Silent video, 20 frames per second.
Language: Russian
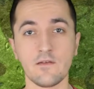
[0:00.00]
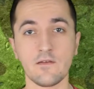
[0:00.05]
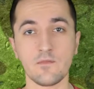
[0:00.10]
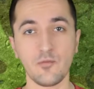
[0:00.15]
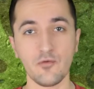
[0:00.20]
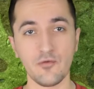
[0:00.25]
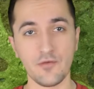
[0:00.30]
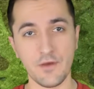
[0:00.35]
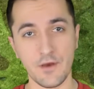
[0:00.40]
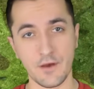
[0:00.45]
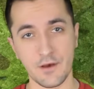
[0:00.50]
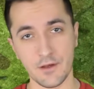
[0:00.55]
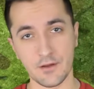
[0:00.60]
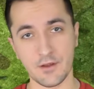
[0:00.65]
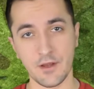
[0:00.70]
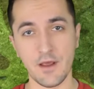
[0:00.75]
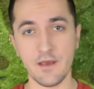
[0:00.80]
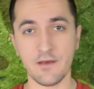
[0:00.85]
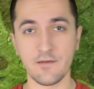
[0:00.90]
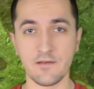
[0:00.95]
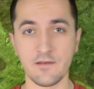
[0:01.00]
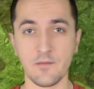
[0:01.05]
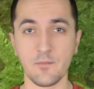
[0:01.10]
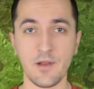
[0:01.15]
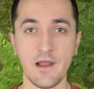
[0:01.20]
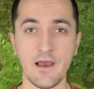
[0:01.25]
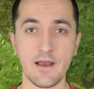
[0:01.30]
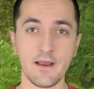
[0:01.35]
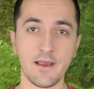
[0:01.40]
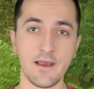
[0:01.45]
спутник и три
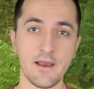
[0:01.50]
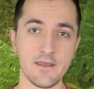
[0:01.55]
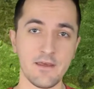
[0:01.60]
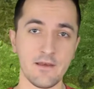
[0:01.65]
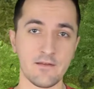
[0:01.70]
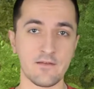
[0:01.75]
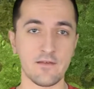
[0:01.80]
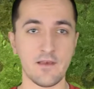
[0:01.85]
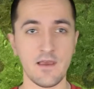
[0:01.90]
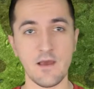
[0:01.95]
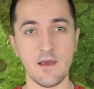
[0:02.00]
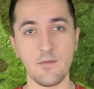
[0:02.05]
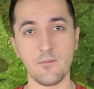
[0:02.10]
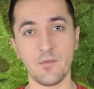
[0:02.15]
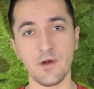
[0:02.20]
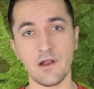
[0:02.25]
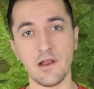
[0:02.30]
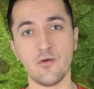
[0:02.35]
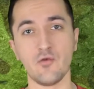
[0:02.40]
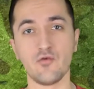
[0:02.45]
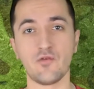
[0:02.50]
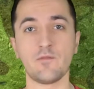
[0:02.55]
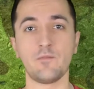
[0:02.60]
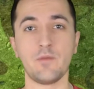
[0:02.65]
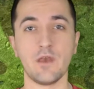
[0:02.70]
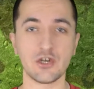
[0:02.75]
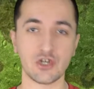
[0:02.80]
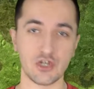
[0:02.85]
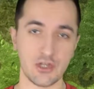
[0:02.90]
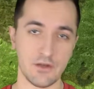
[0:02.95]
экземпляра «Гонец М» были
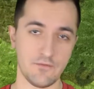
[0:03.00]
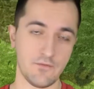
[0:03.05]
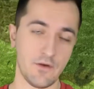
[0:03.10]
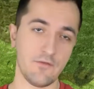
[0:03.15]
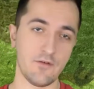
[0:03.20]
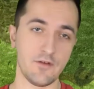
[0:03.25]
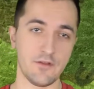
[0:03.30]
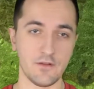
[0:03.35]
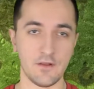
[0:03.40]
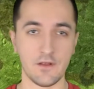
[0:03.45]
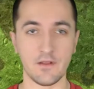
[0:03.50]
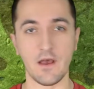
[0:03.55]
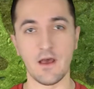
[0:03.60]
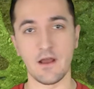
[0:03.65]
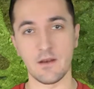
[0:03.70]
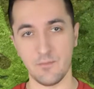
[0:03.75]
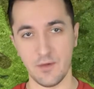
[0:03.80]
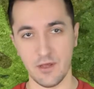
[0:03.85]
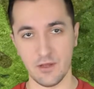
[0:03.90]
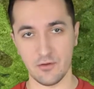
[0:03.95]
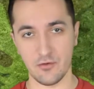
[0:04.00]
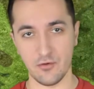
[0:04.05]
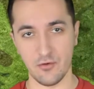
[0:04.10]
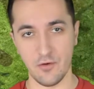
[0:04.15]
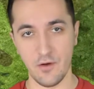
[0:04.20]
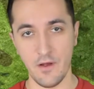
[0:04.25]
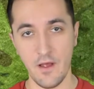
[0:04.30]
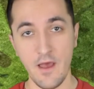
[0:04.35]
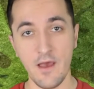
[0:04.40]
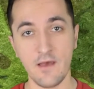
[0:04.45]
успешно выведены на
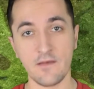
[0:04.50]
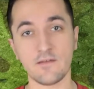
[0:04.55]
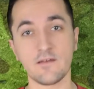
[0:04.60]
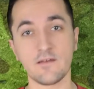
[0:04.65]
орбиту. С